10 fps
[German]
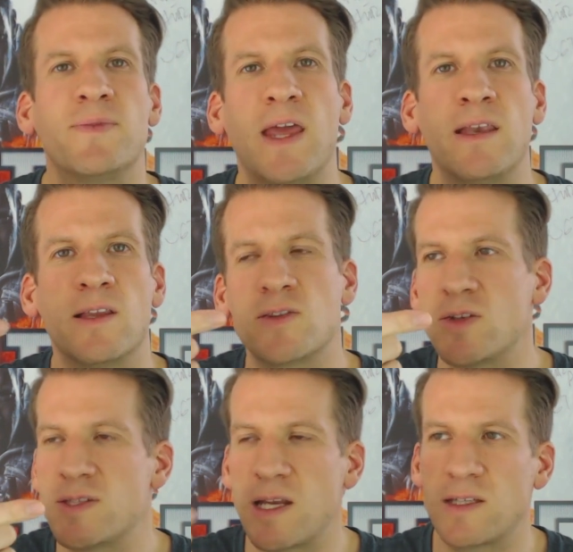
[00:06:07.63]
denn
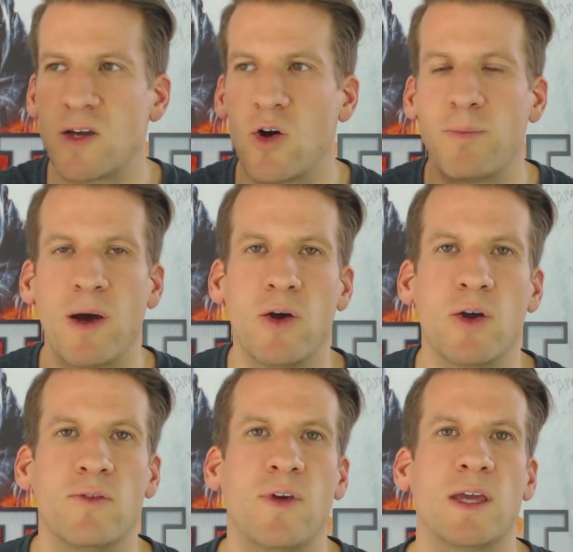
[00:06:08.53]
sonst hätte ich auch bei
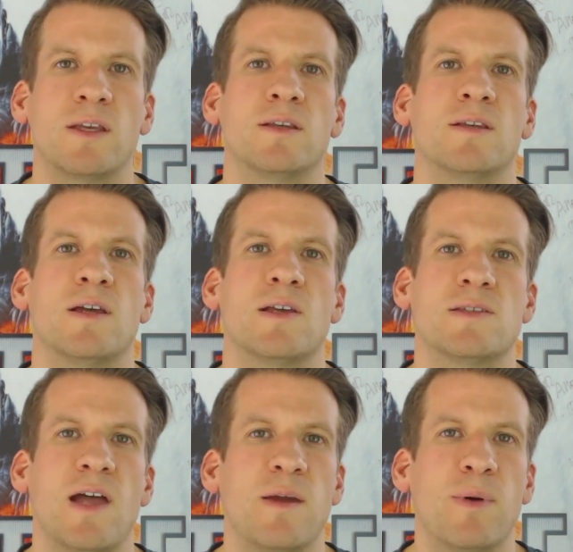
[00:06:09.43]
irgendwelchen äh,
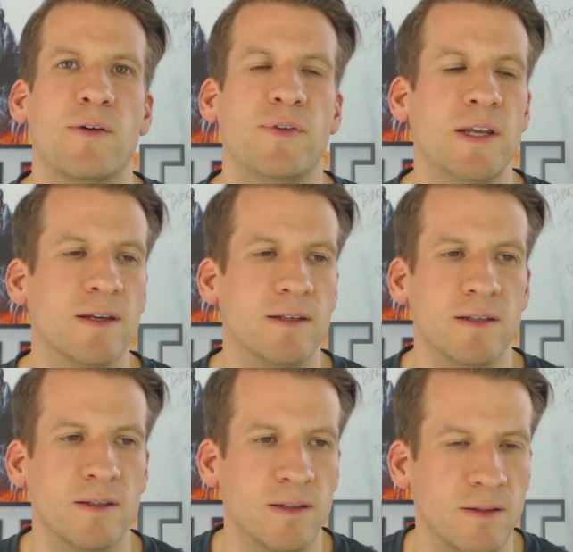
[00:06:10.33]

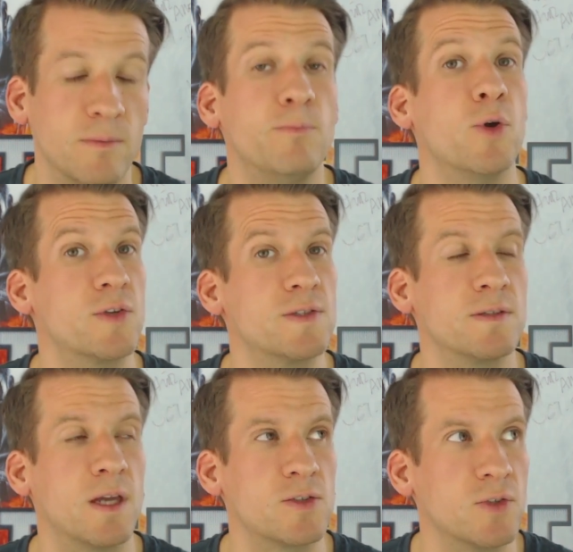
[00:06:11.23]
Sniperflinten,
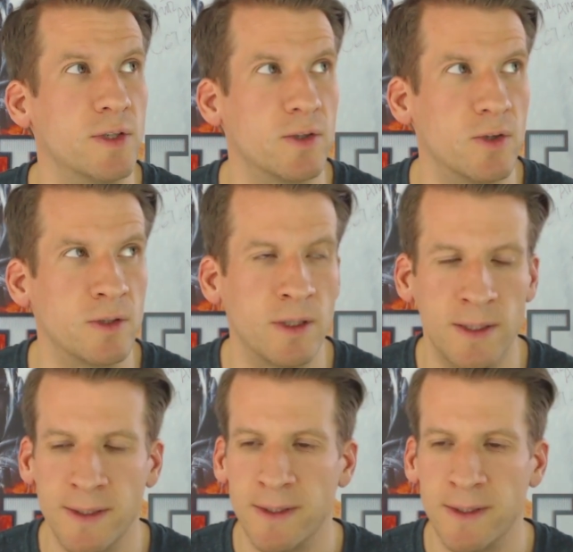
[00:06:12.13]
Büchsen, Entschuldigung,